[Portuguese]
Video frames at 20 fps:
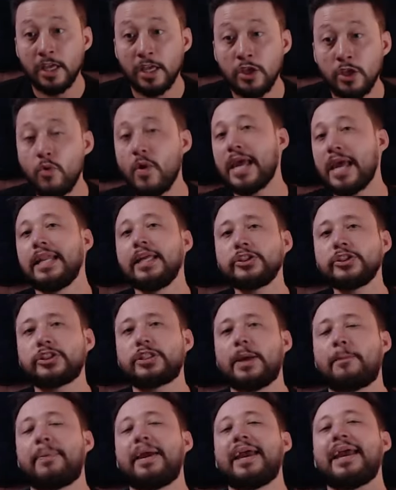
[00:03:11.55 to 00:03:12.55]
E o Elite
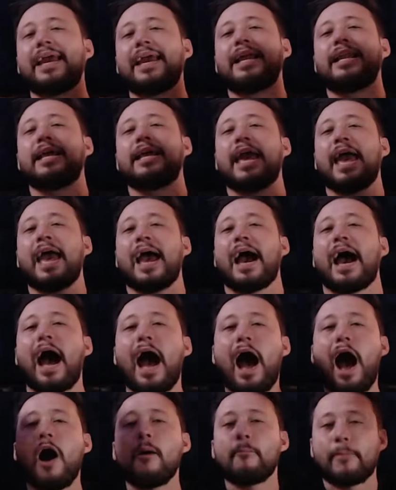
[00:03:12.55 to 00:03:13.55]
DP, ele é
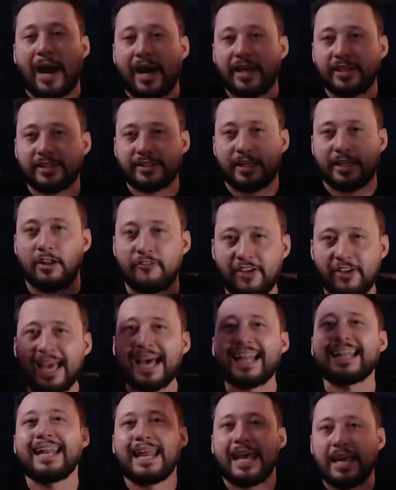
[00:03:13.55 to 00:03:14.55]
a mais, ele vem
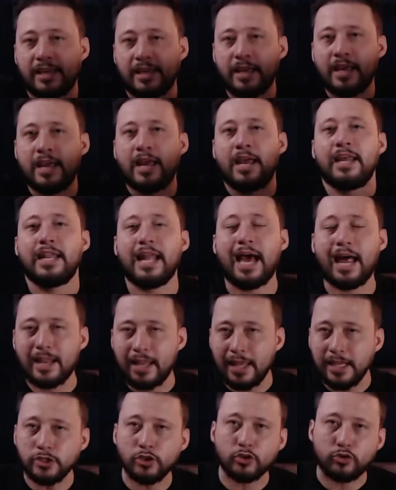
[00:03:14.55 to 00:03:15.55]
além. Ele,
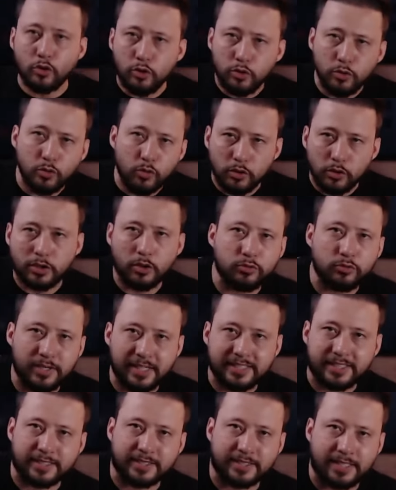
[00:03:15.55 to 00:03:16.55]
além de todo o conteúdo
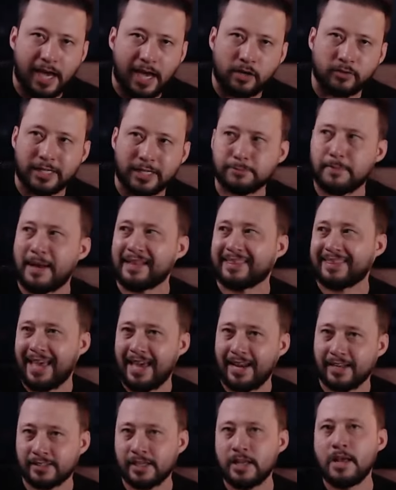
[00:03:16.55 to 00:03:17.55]
necessário das
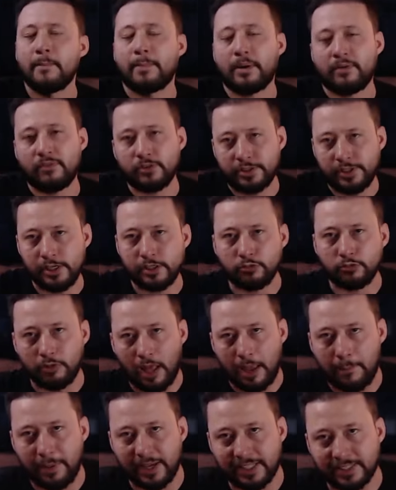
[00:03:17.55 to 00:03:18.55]
matérias para você
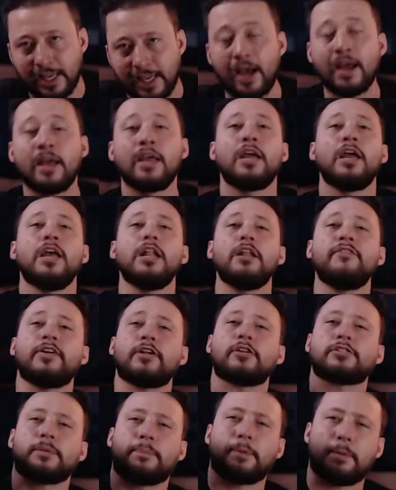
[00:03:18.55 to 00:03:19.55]
estudar e passar, ele vê a
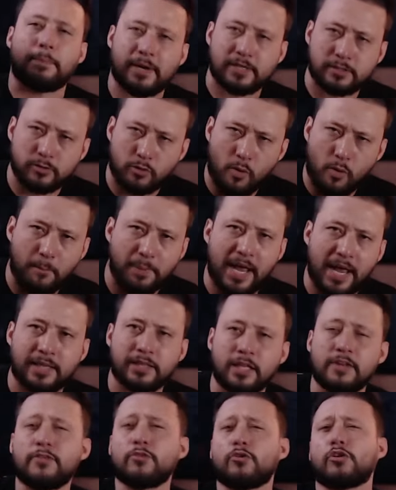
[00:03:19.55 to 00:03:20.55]
nossa preparação
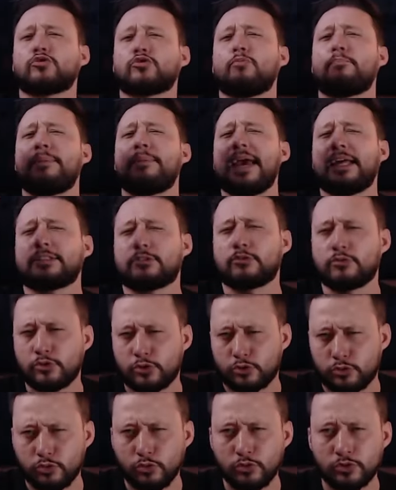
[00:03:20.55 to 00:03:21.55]
completa, ele vê o nosso método de
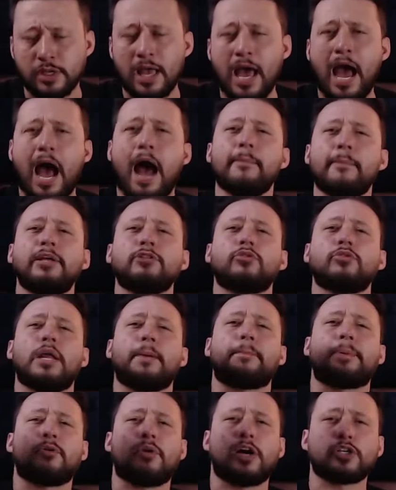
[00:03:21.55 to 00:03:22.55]
estudos, a
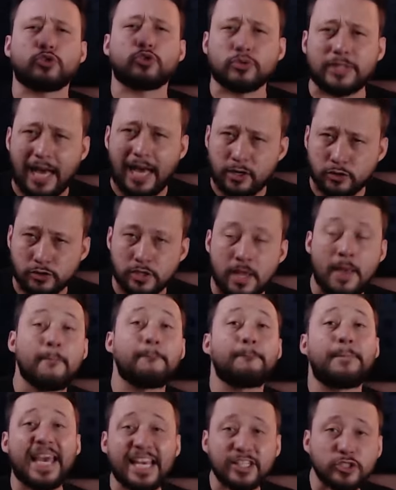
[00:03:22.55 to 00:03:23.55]
mentoria para eu ajudá-los
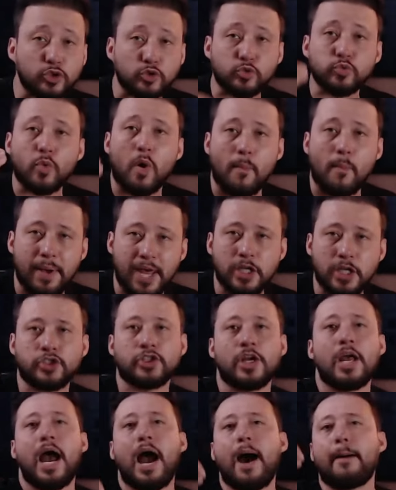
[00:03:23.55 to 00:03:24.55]

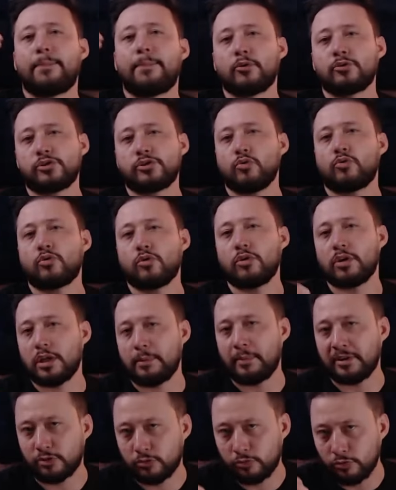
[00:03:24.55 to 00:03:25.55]
pessoalmente a produzir o
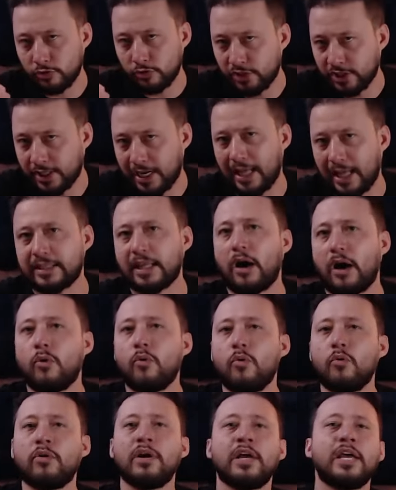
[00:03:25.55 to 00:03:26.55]
cronograma de estudos de cada
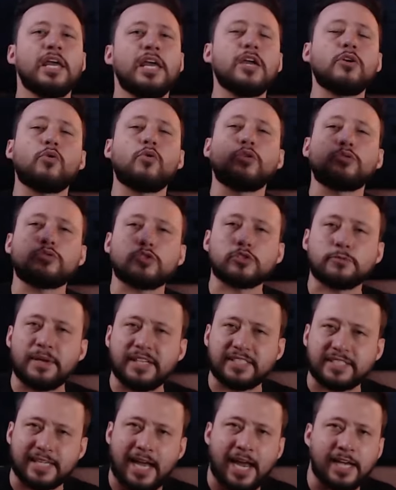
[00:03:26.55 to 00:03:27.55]
um, encontros
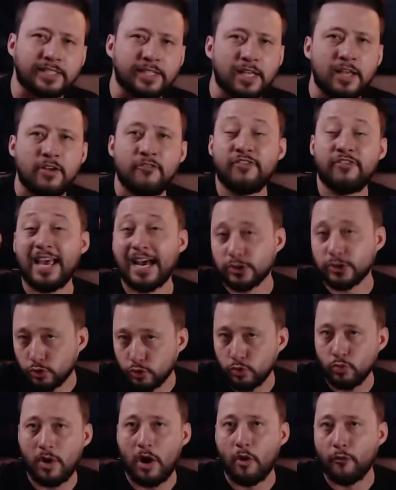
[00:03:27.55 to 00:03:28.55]
mensais via
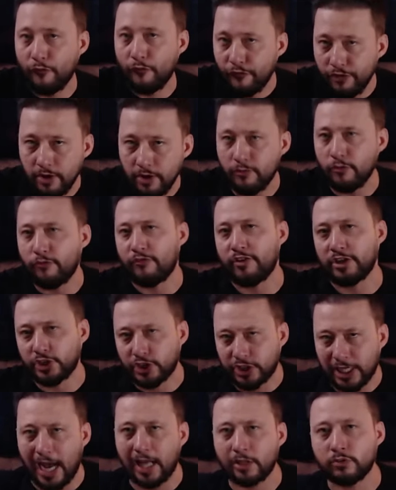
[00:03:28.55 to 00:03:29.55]
Zoom ao vivo,
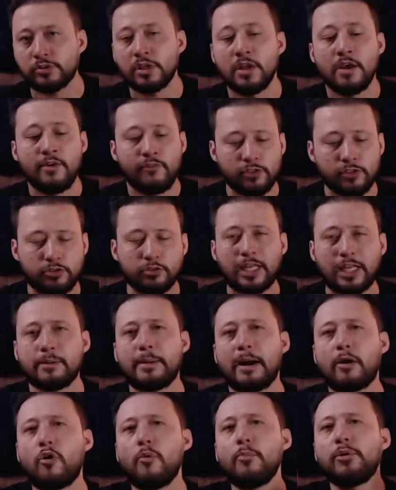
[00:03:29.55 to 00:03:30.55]
fechados. Vocês vão estar
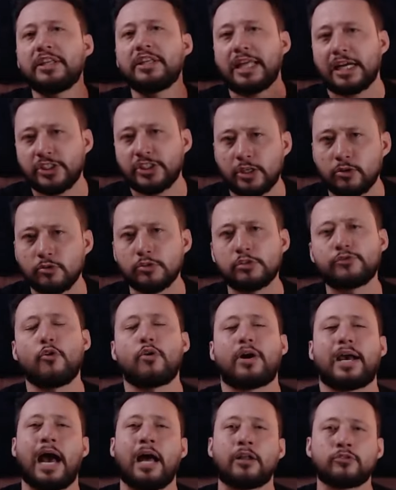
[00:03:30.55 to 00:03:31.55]
numa comunidade de alunos
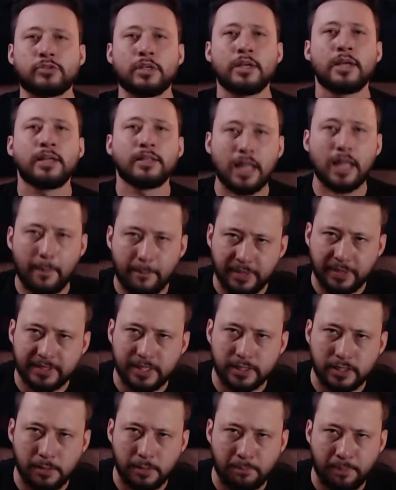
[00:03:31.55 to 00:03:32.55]
focados na
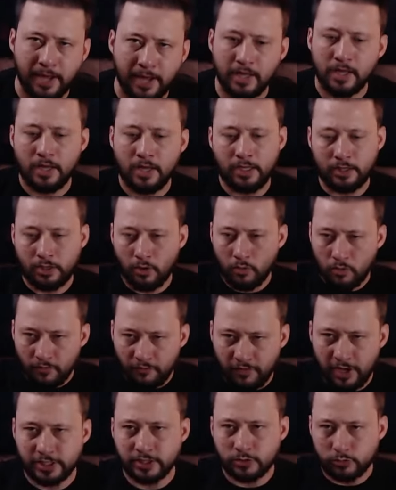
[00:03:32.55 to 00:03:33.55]
PCSP. Então,
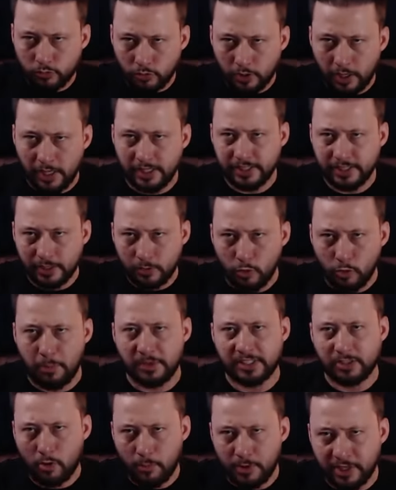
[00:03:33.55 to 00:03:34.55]
veja, esse grupo,
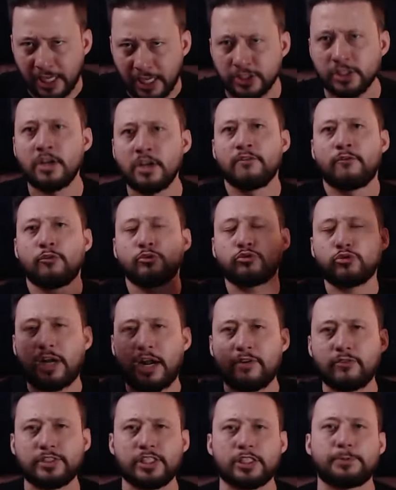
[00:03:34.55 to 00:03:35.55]
essa comunidade vão
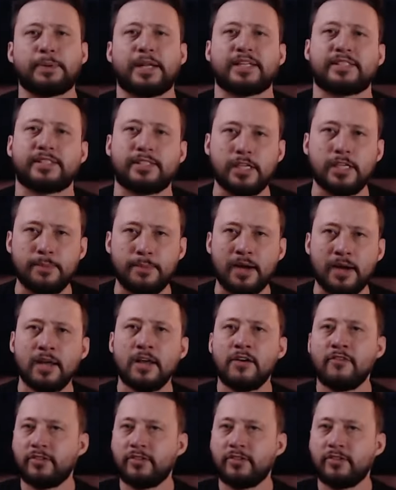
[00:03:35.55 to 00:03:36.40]
jogar vocês para cima.